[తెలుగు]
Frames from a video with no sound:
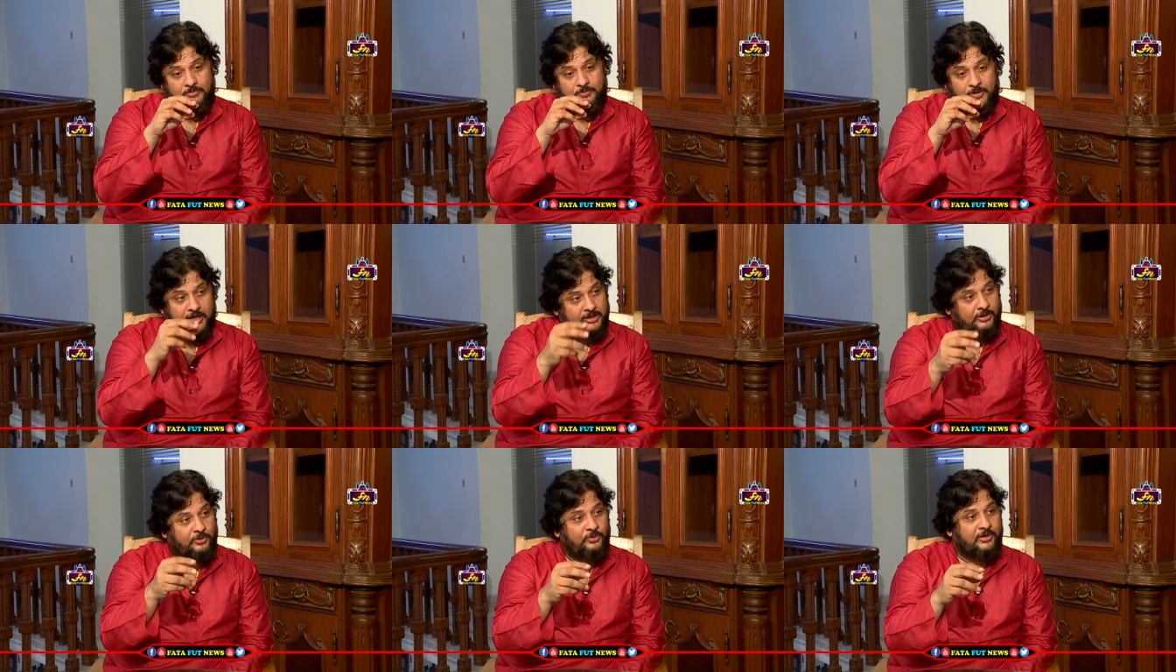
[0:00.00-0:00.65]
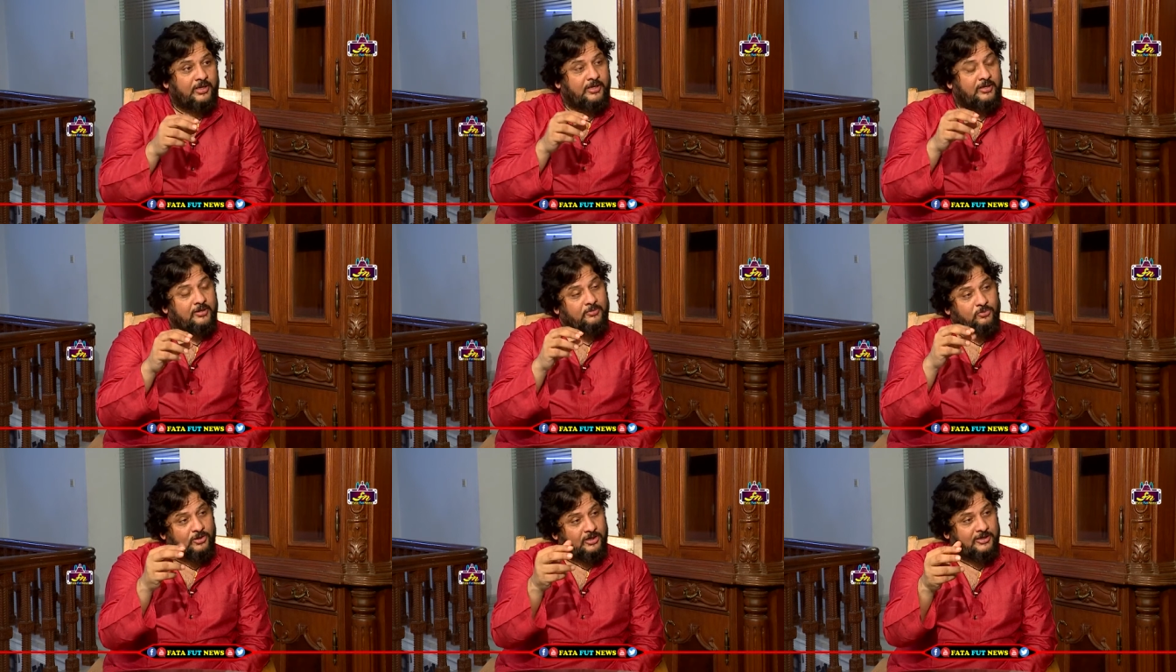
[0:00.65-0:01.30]
పాటలు ఉన్నాయి
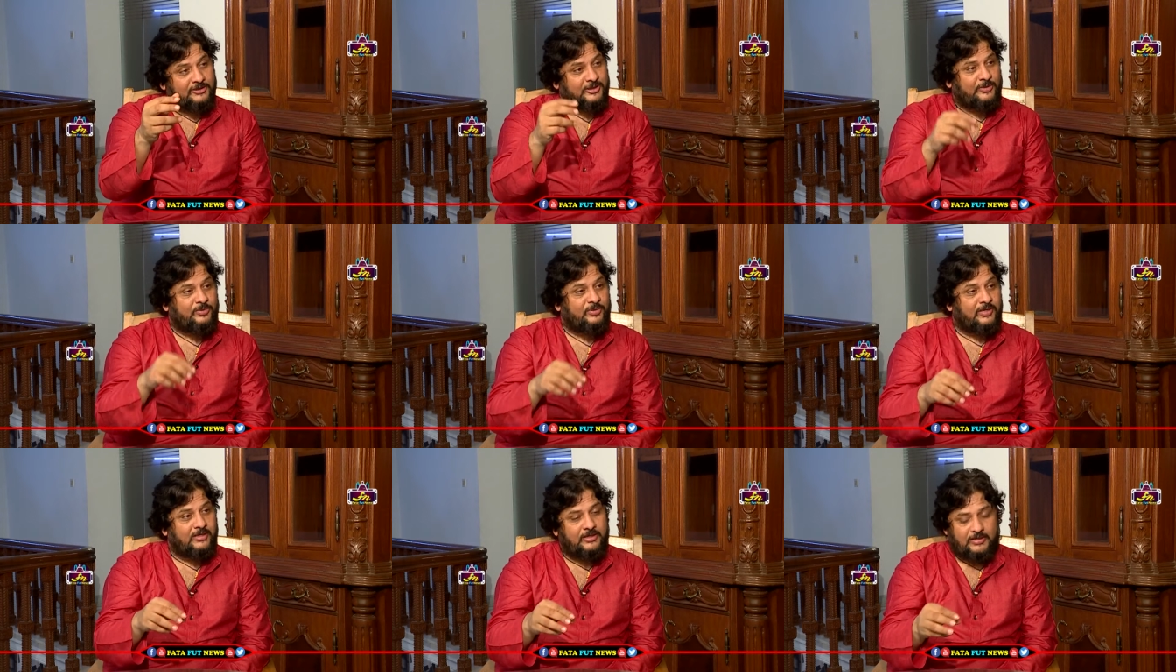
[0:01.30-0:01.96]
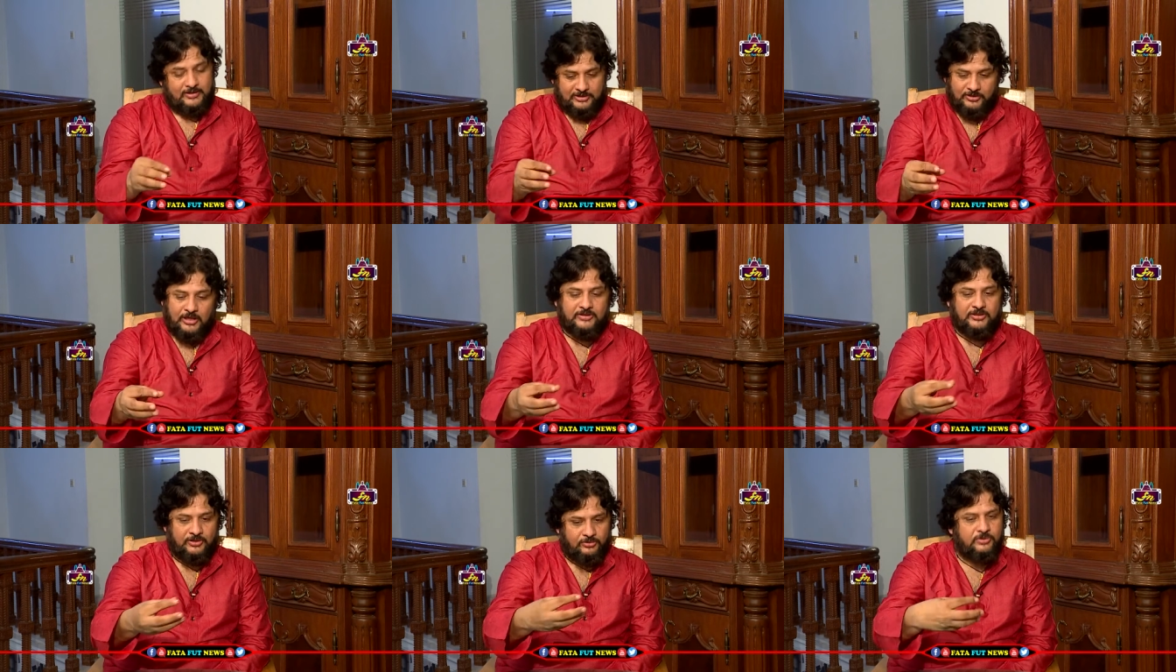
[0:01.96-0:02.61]
బుర్రకథలు ఉన్నాయి అతను
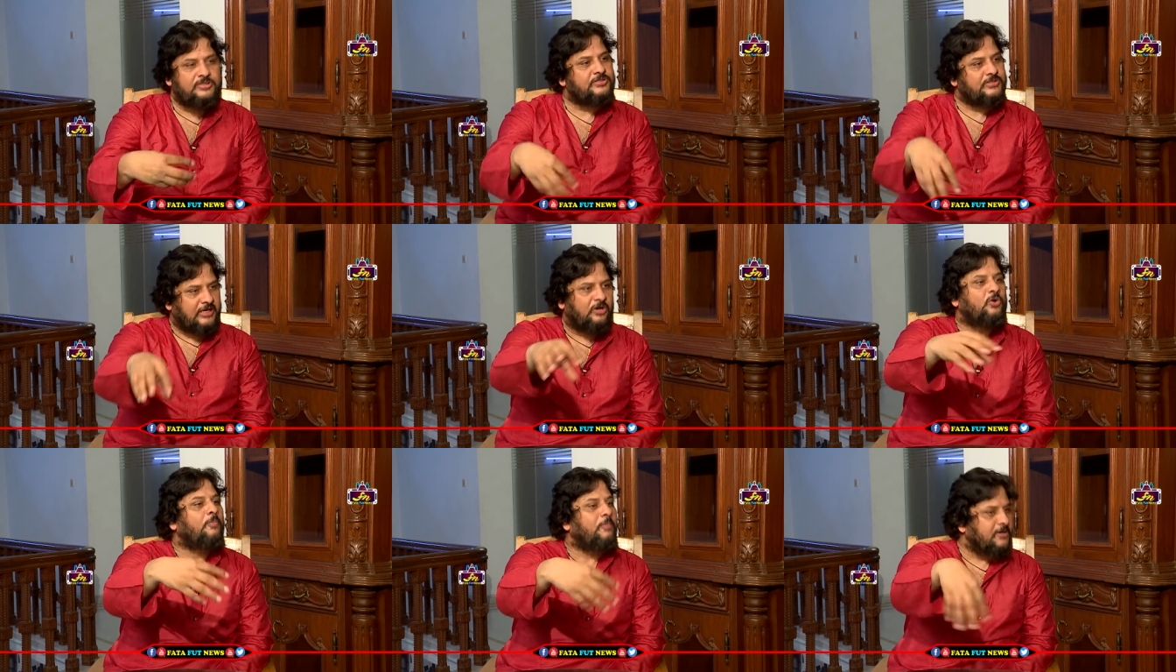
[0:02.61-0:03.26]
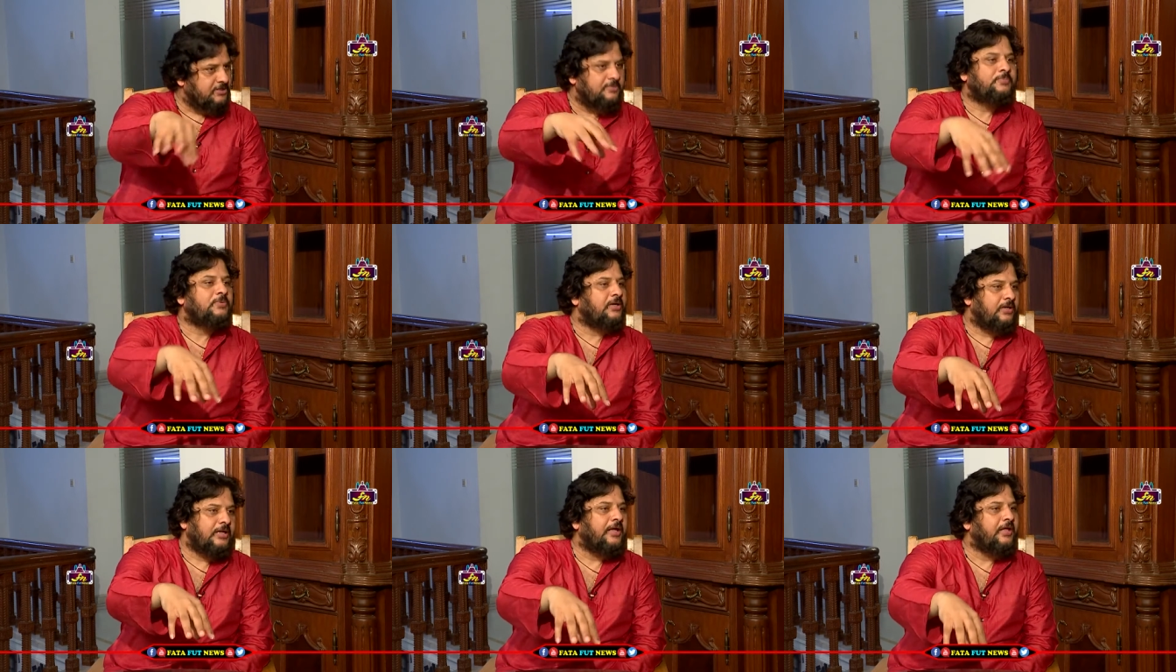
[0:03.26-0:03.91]
అతని గురించి చాలా గొప్పగా
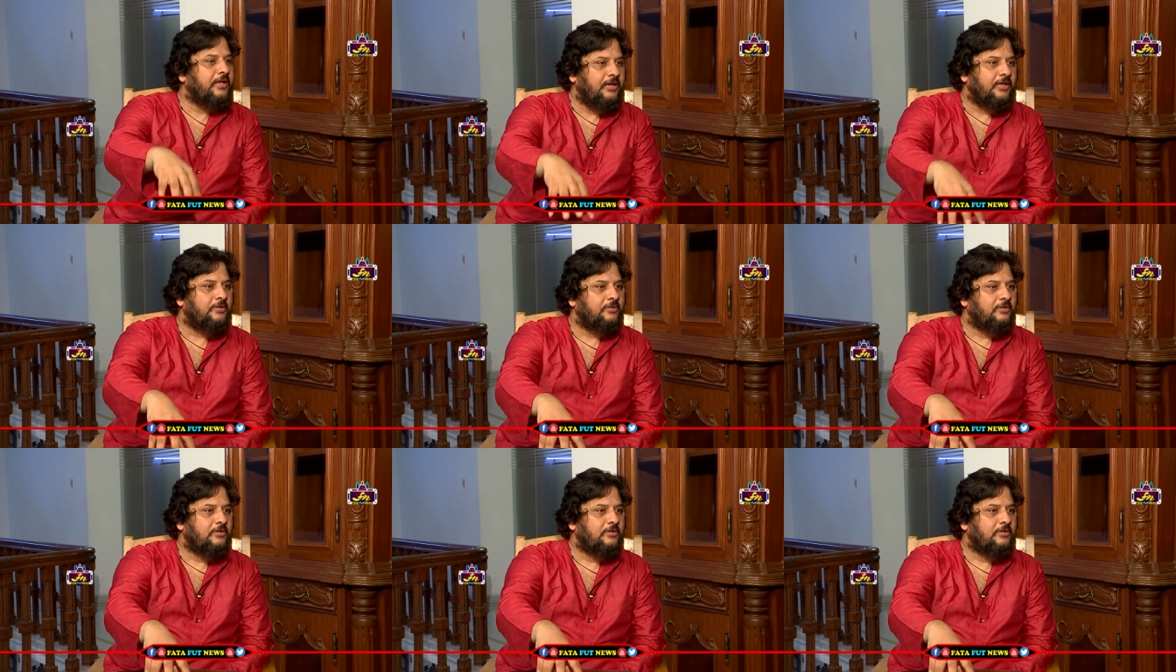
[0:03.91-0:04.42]
చెప్తారండి ఆ ఏరియా